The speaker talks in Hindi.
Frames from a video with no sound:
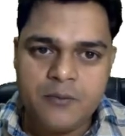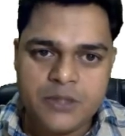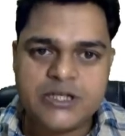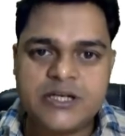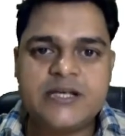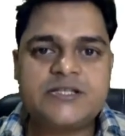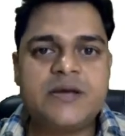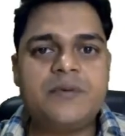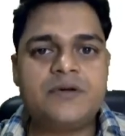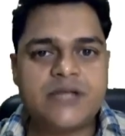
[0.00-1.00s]
वर्जन के
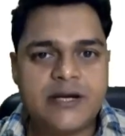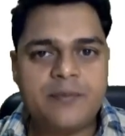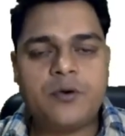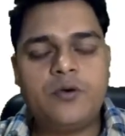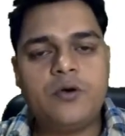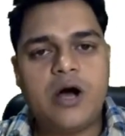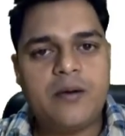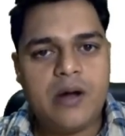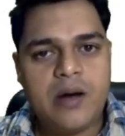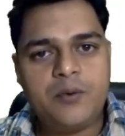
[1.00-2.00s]
सेटअप को
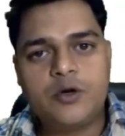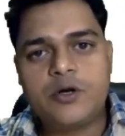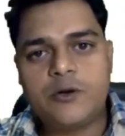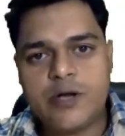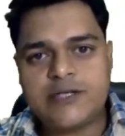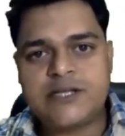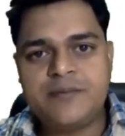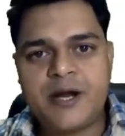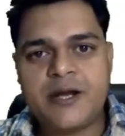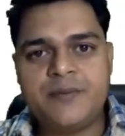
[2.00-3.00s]
अपलोड करोगे एस थ्री
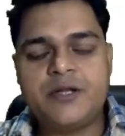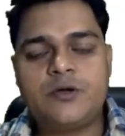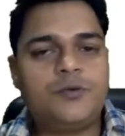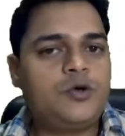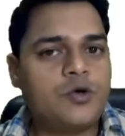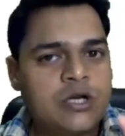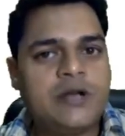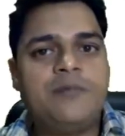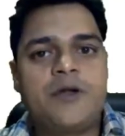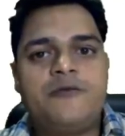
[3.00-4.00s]
बकेट पे तो टोटल
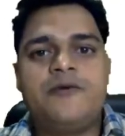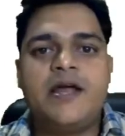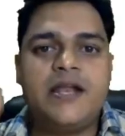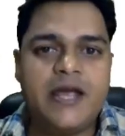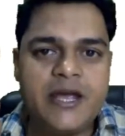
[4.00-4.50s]
नंबर ऑफ फाइल